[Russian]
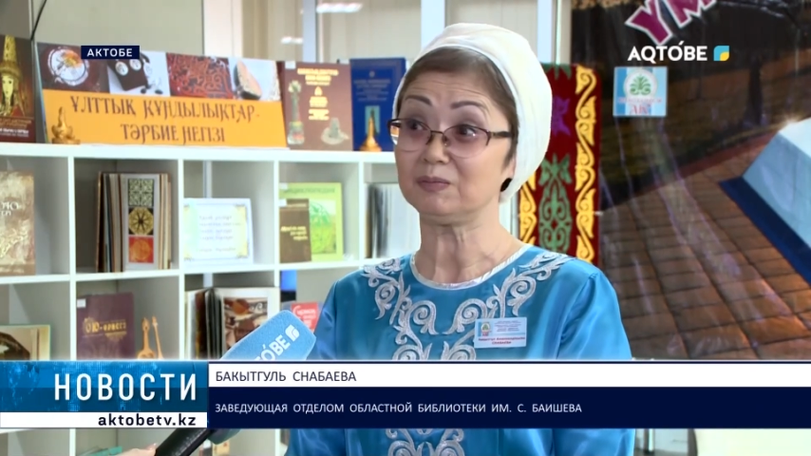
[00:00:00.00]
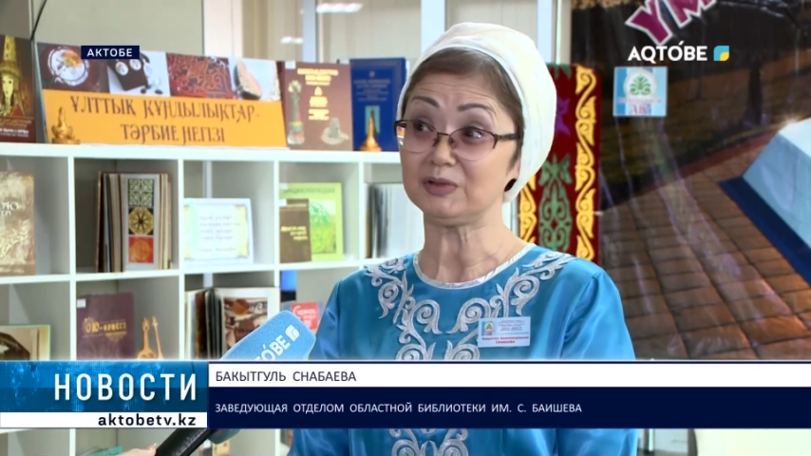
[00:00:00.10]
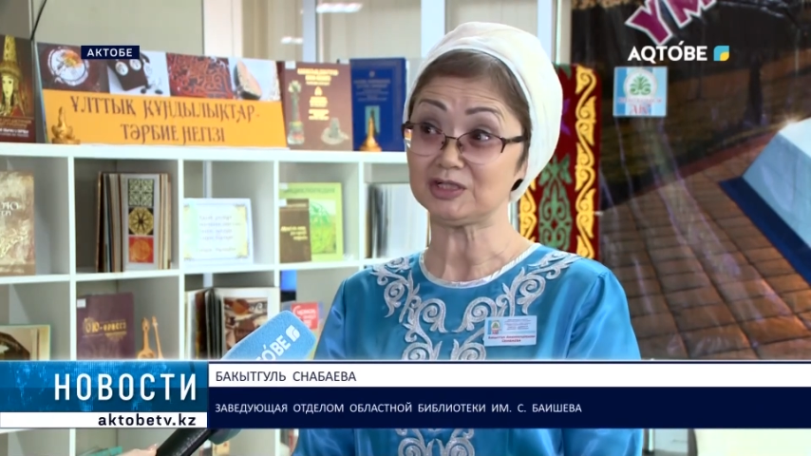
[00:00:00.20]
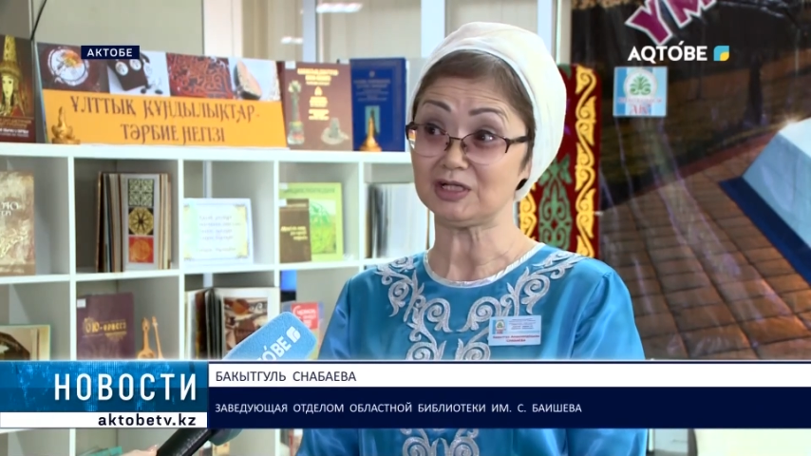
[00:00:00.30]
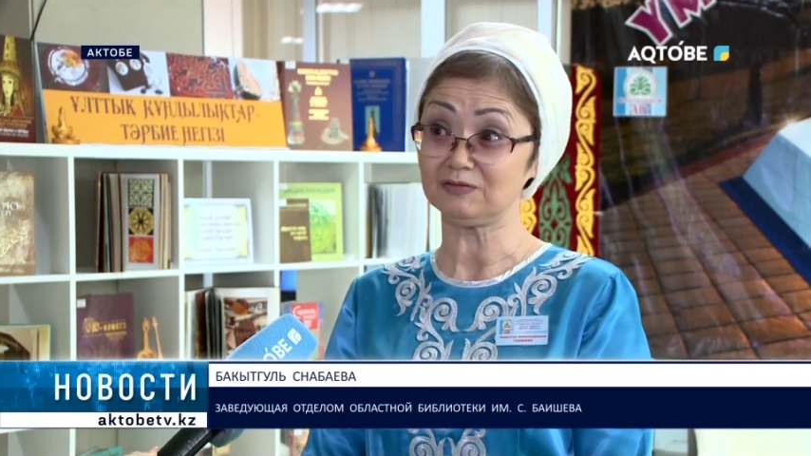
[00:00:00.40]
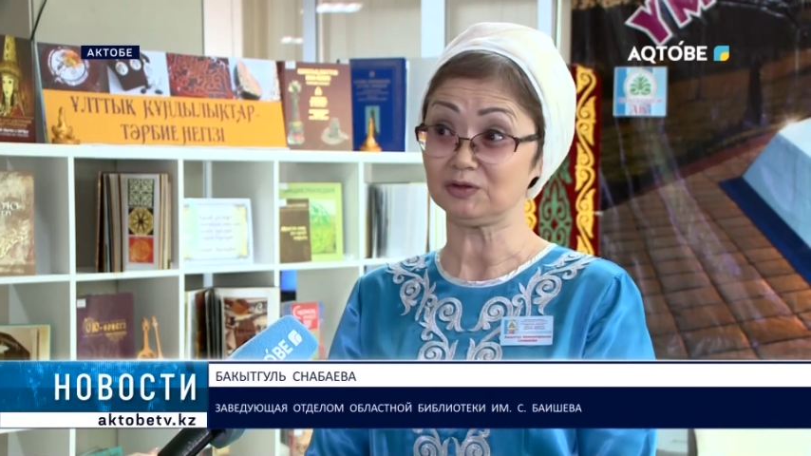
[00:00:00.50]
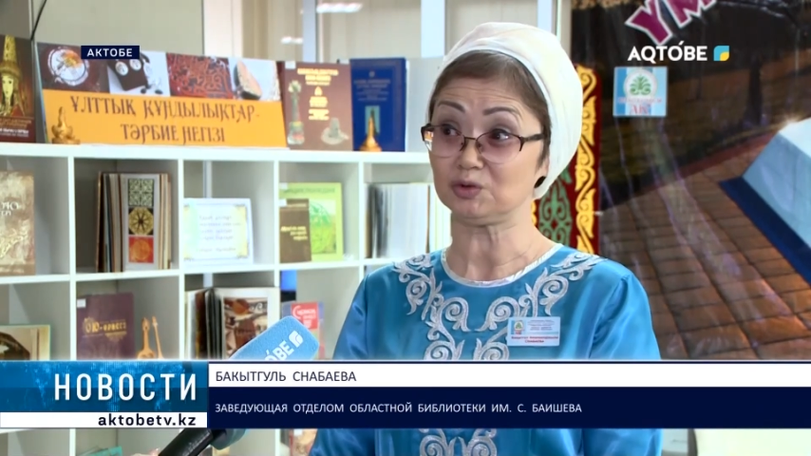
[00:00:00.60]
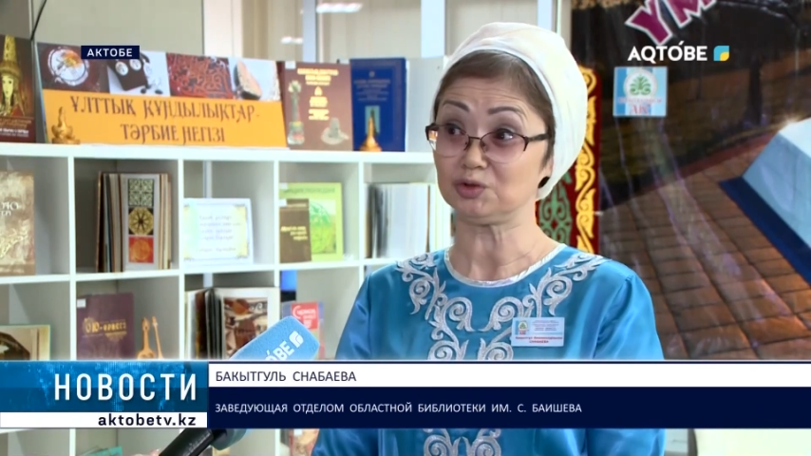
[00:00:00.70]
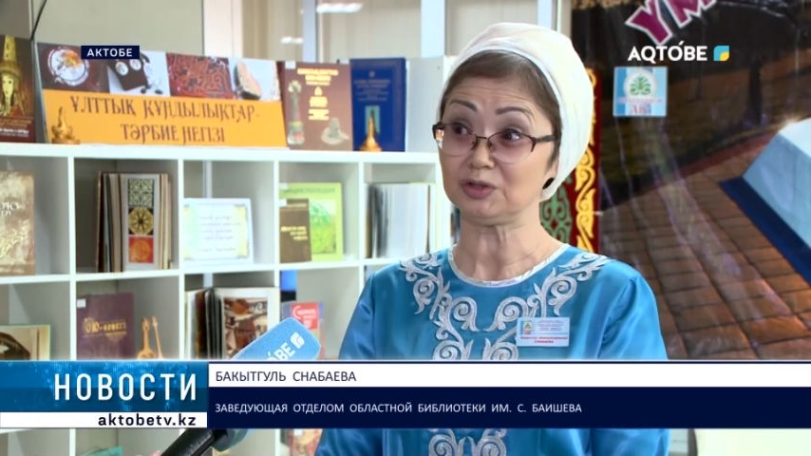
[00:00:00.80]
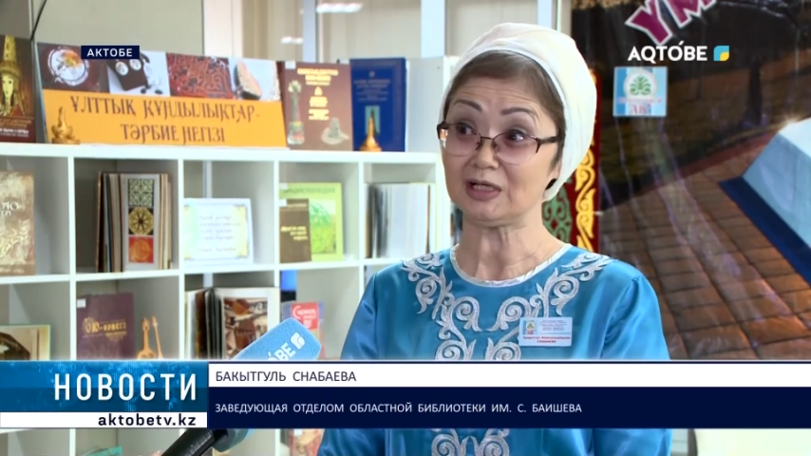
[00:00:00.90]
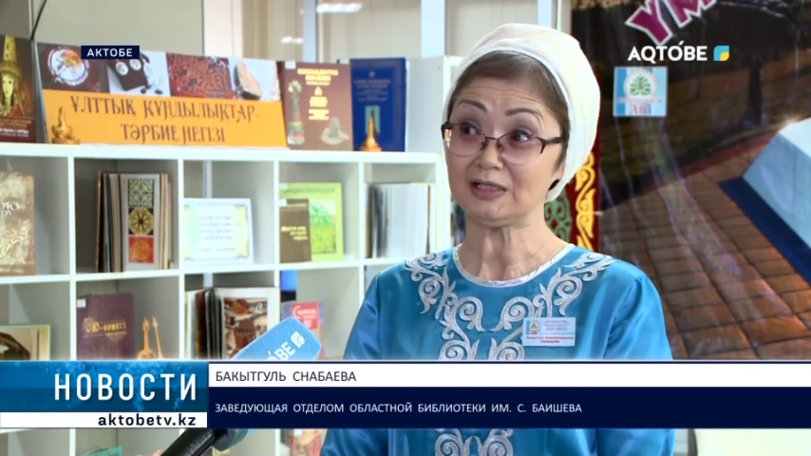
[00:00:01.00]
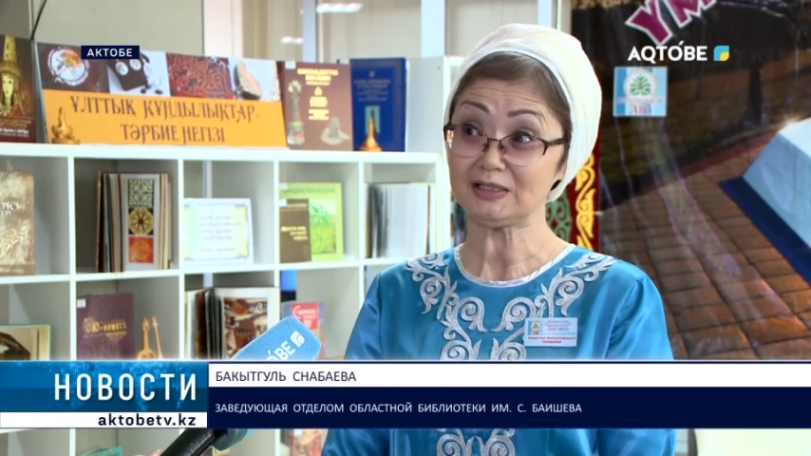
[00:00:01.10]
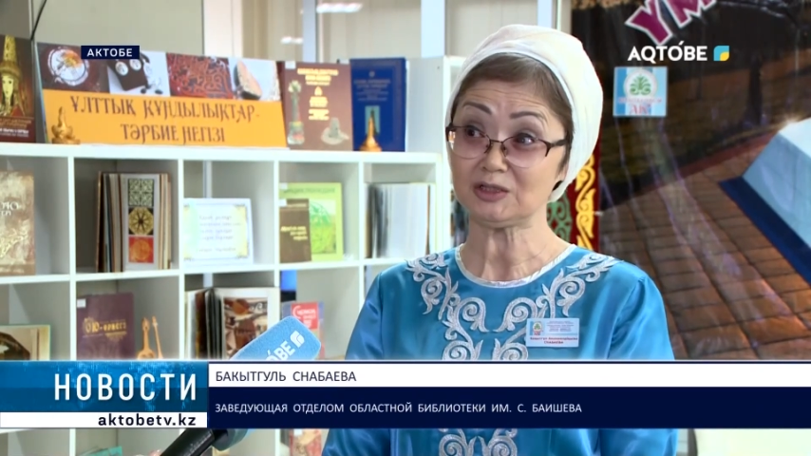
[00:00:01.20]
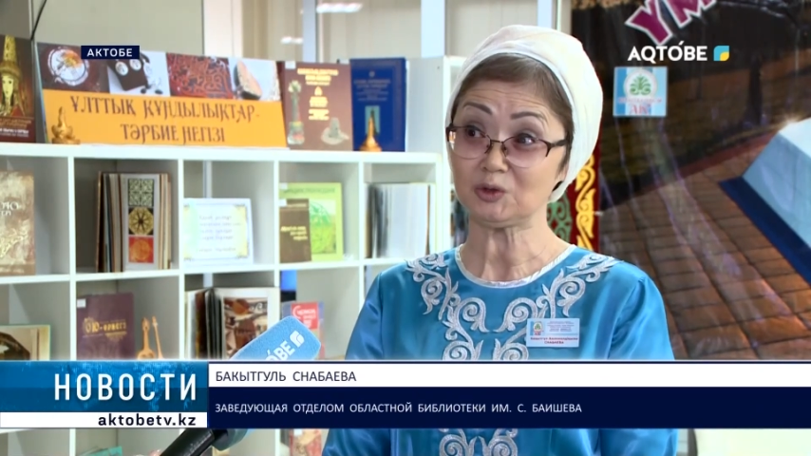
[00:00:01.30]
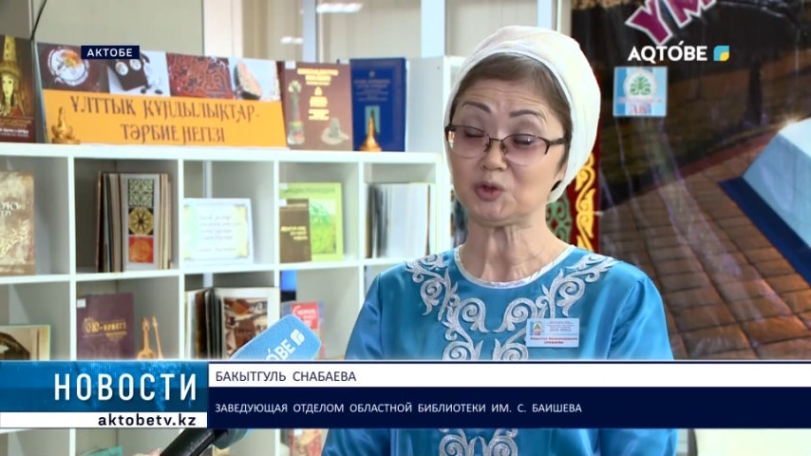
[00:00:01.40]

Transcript: пришла в эту журналистику,